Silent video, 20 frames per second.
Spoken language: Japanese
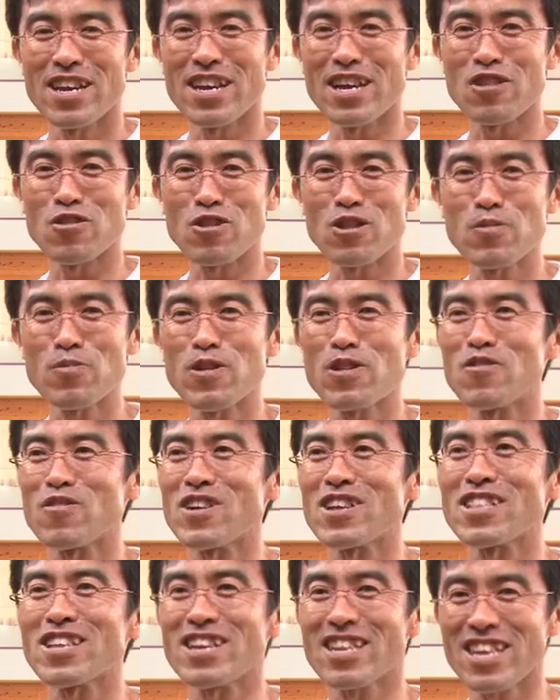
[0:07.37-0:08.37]
えー、と市民の
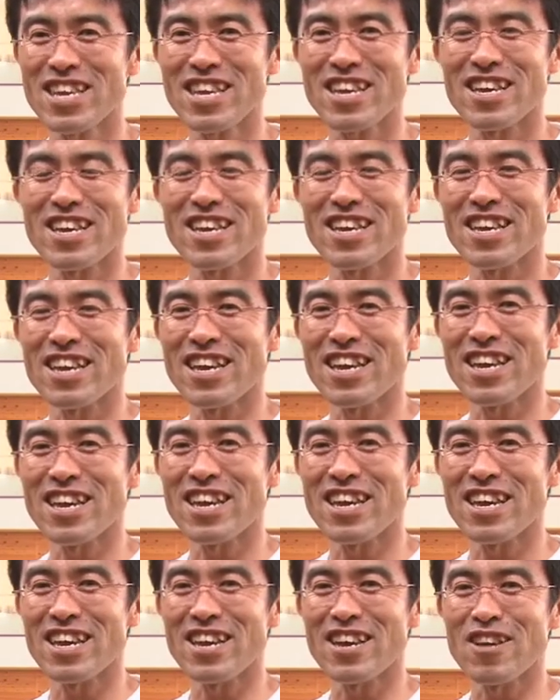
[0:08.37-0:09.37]
方に、
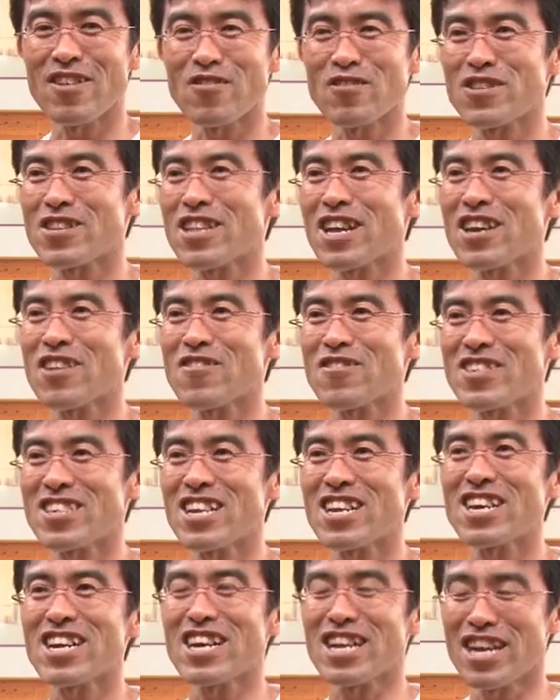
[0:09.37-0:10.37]
えお伝えを
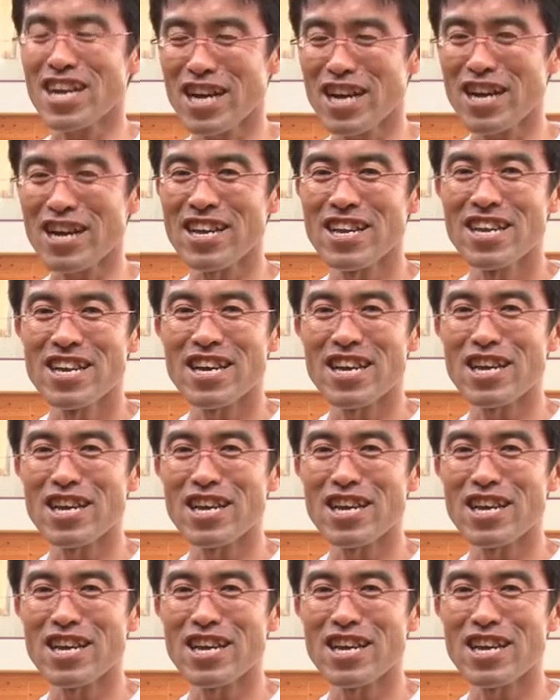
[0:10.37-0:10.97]
しながら、